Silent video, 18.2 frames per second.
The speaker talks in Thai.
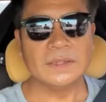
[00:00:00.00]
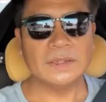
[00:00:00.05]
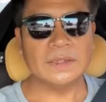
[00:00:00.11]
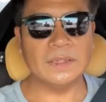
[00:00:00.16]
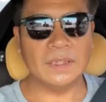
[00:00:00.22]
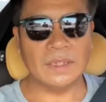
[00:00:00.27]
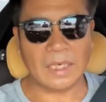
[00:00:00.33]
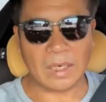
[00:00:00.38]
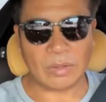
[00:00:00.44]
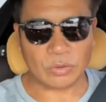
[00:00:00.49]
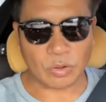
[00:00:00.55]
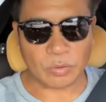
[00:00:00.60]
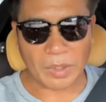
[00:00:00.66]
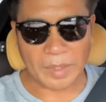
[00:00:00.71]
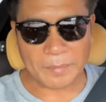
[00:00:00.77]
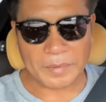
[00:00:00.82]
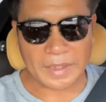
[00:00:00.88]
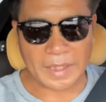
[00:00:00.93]
คือ เราต้อง
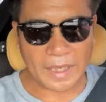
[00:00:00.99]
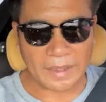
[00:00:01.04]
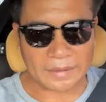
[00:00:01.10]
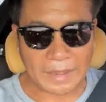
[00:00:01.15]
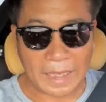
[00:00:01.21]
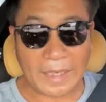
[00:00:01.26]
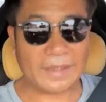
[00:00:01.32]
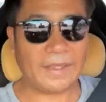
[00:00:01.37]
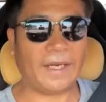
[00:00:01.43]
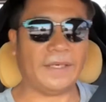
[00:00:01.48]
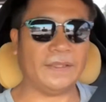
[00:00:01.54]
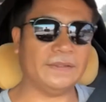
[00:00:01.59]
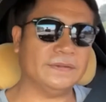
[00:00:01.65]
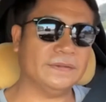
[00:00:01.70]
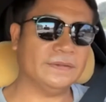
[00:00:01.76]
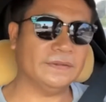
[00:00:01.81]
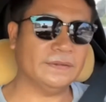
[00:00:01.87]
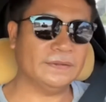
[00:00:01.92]
ให้มีการตากแดด
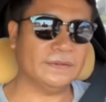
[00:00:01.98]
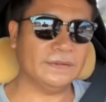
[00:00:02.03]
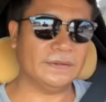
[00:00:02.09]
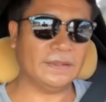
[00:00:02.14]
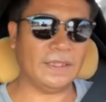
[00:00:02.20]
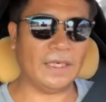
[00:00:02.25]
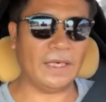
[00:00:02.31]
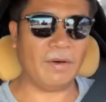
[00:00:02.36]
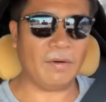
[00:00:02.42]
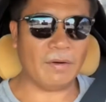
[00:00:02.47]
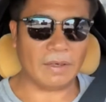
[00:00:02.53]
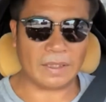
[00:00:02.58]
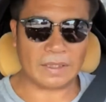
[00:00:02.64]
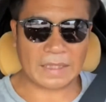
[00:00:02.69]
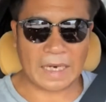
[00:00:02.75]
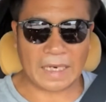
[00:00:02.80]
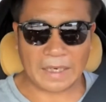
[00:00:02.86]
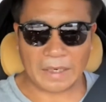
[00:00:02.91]
นะ ฮะ ออก
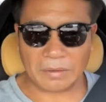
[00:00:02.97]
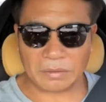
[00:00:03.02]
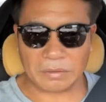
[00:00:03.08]
ร่างกาย แล้ว